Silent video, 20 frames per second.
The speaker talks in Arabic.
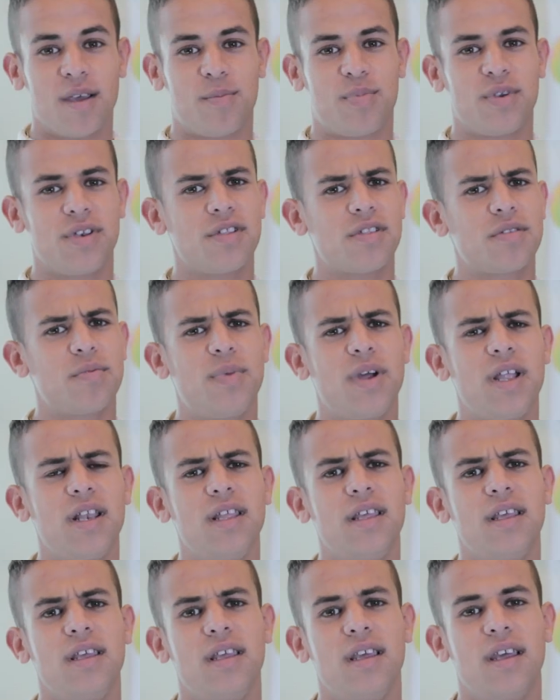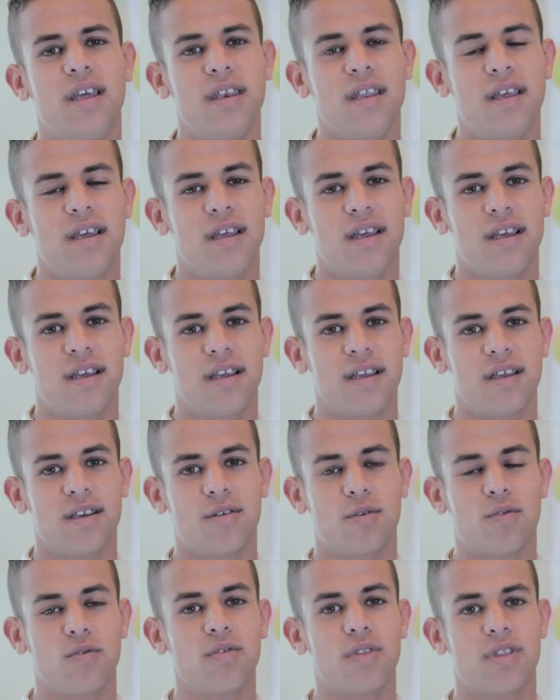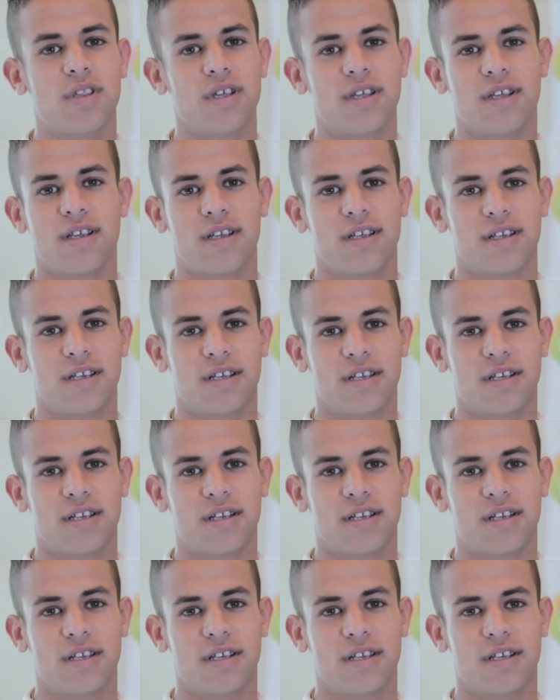بالنسبة لي أنا كنت